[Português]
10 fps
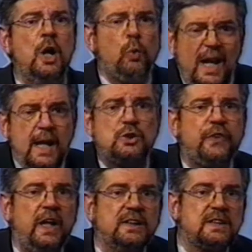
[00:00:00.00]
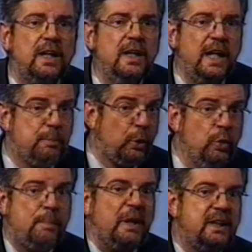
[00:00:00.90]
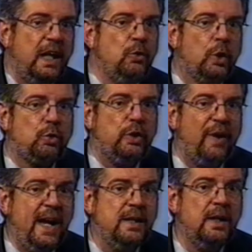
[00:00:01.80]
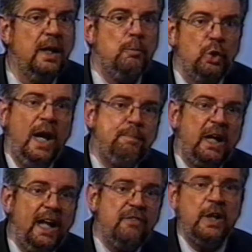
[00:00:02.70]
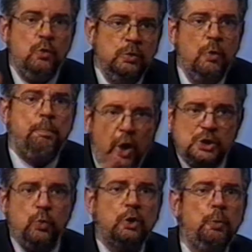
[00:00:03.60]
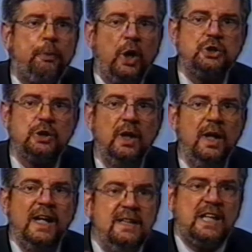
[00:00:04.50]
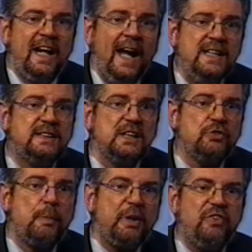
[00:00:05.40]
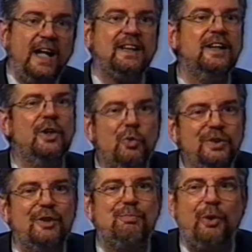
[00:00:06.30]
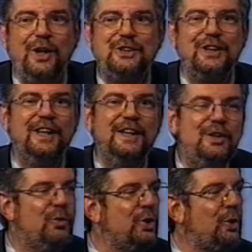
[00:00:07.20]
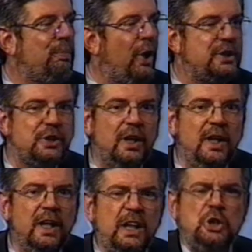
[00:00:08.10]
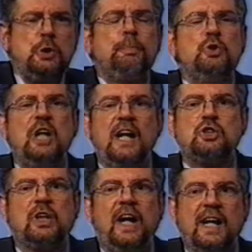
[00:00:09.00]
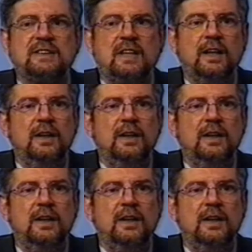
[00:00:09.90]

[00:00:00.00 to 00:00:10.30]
Qual é a diferença? É porque um é PT e o outro não é? Mudar a palavra, um não pode e o outro pode. Entregar a iniciativa privada, um não pode e o outro pode. Que tipo de ética é essa?